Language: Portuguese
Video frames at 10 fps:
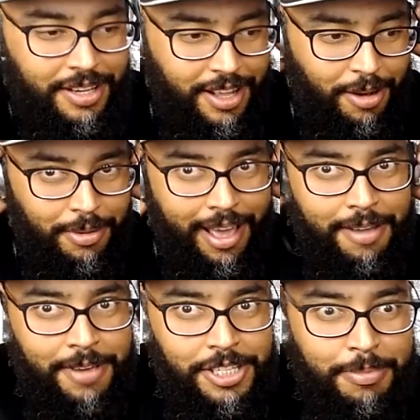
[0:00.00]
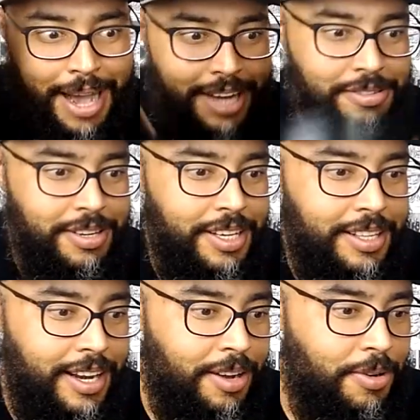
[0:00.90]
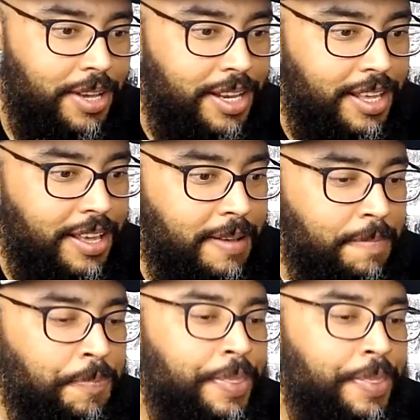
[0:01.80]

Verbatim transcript: É O moleque veio de baixo aí, tá na correria.